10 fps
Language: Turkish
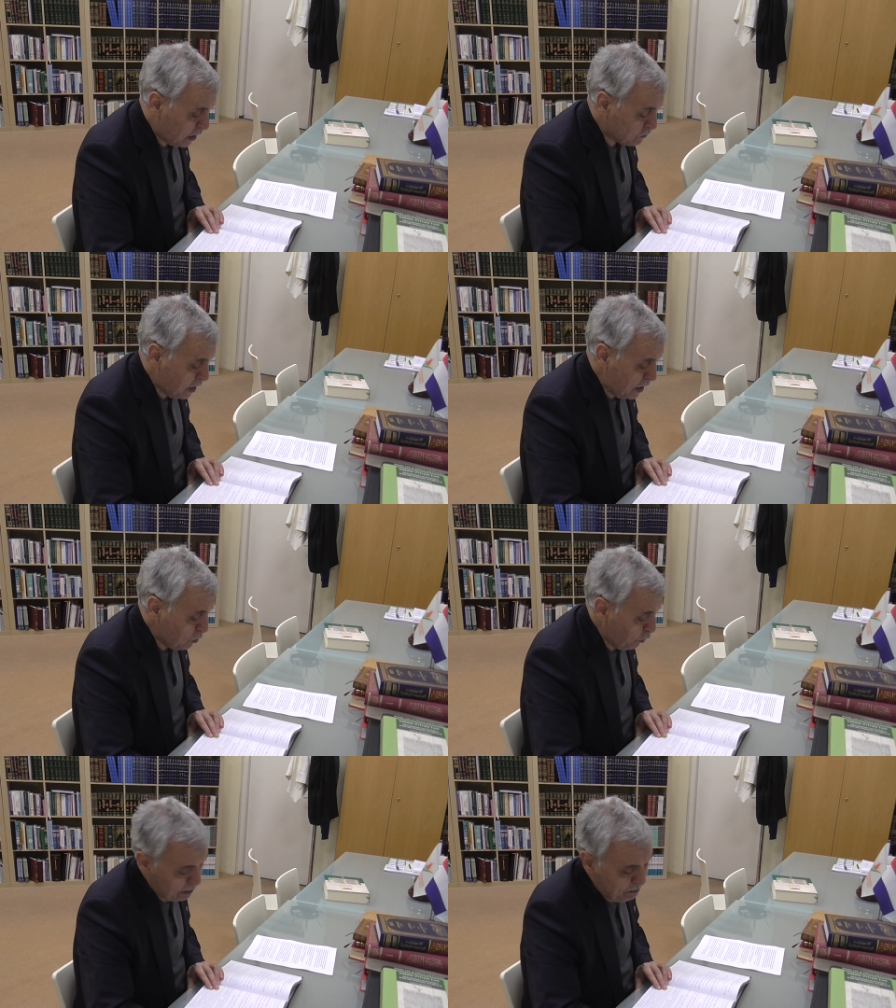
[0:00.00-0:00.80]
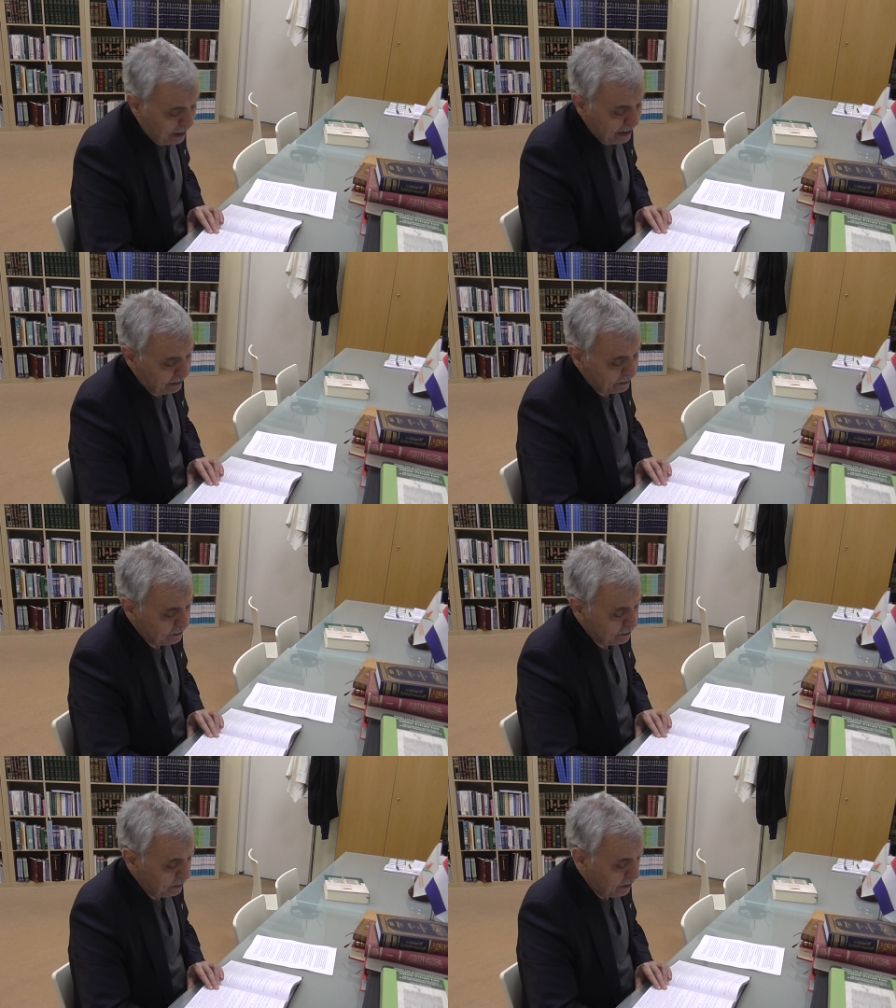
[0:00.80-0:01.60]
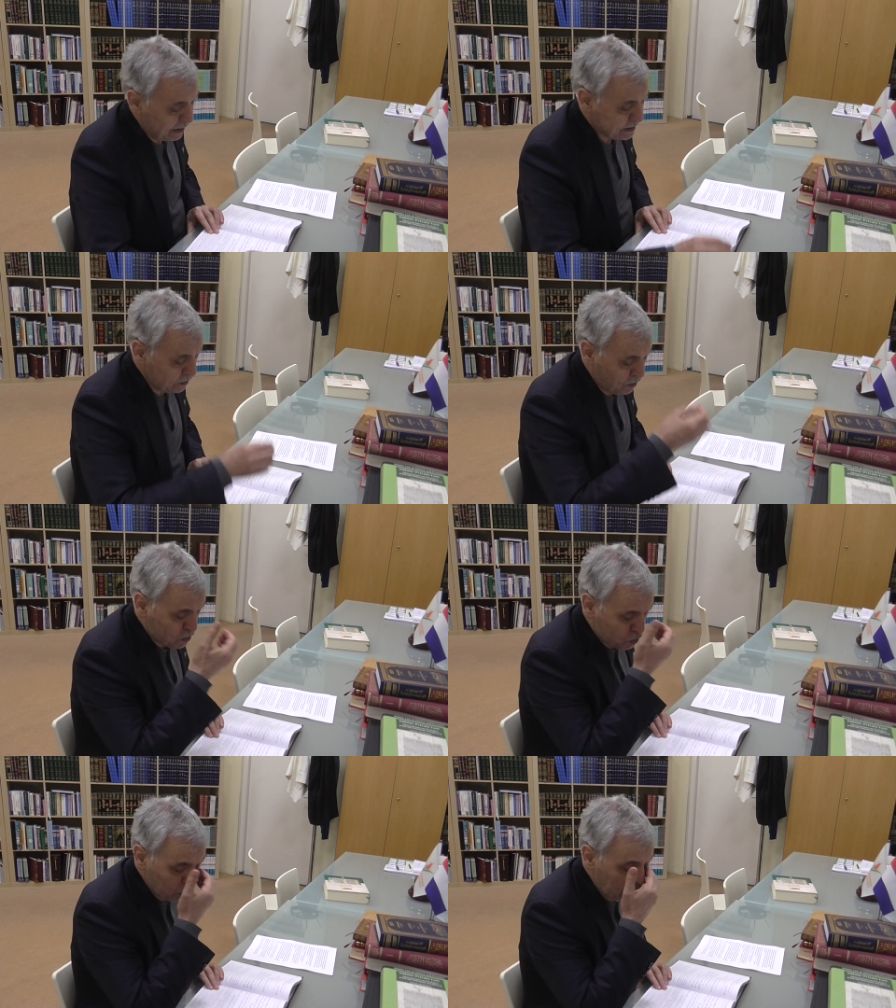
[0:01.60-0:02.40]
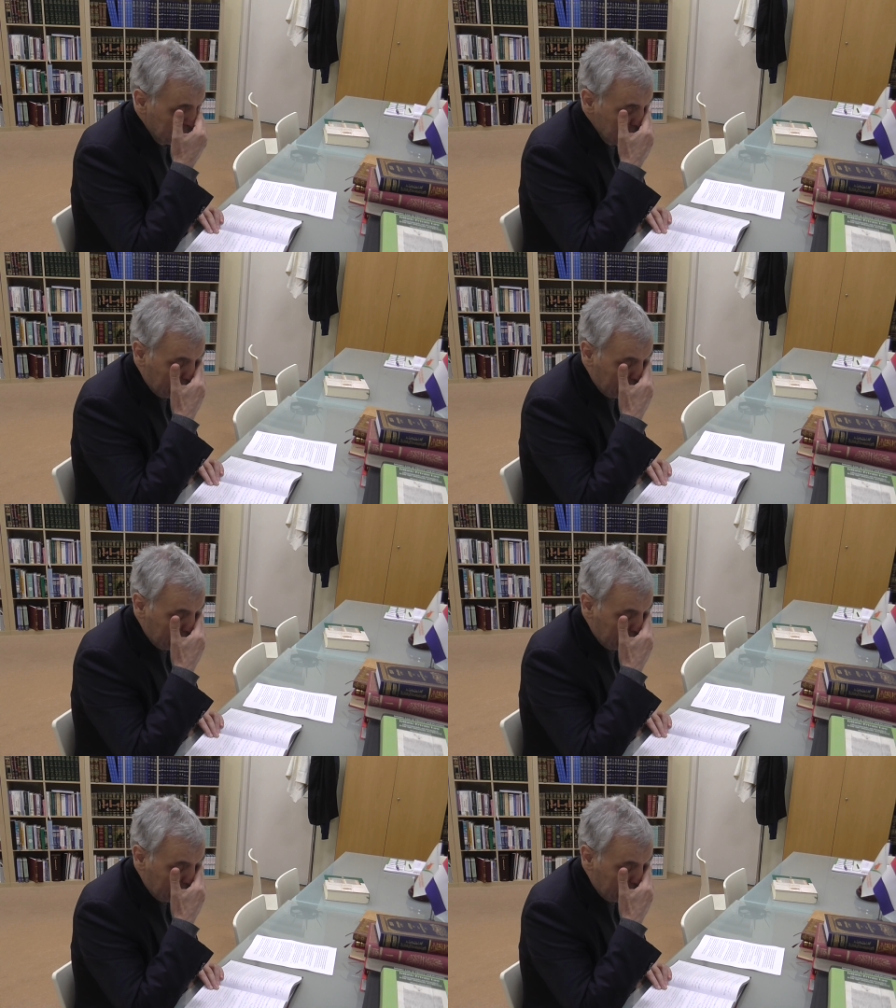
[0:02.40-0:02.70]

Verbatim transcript: arda vel ma'e Hz. Resulullah'ın